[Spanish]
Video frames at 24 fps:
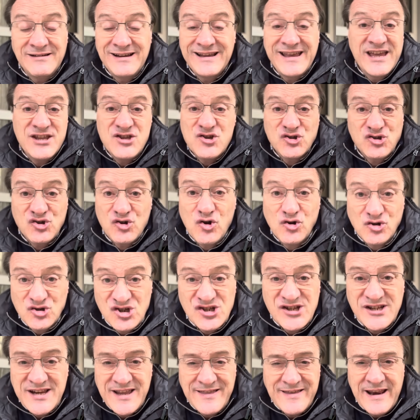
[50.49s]
que ellos
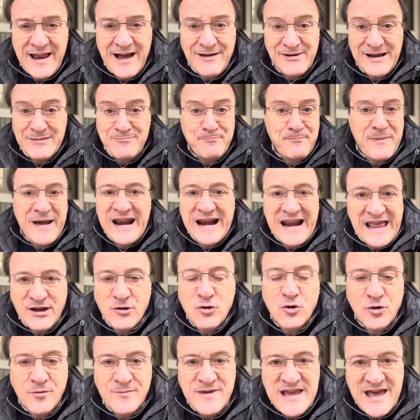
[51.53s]
consideraban para la
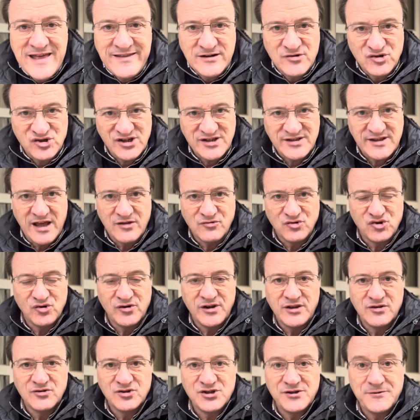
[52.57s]
economía de los Estados
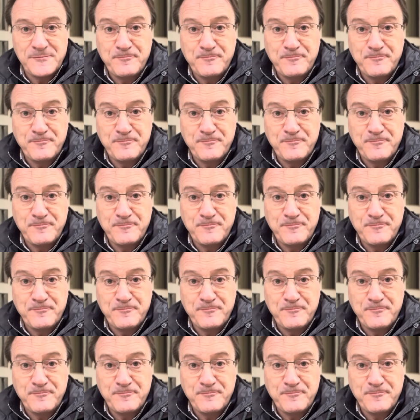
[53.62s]
Unidos.